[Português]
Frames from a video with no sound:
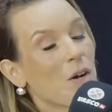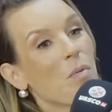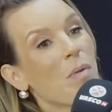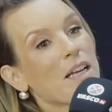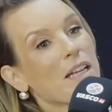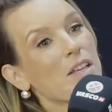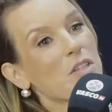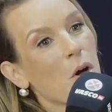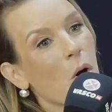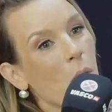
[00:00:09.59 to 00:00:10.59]
com uma linha
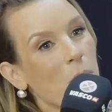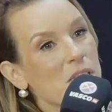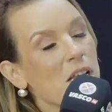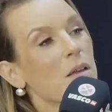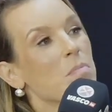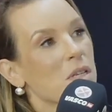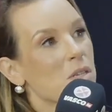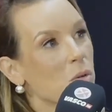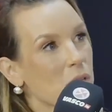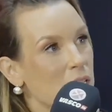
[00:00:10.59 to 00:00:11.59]
de roupas aí para
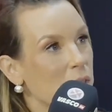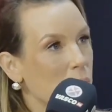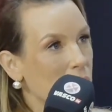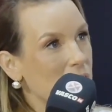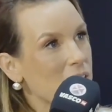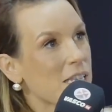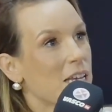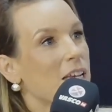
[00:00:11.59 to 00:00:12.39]
as torcedoras.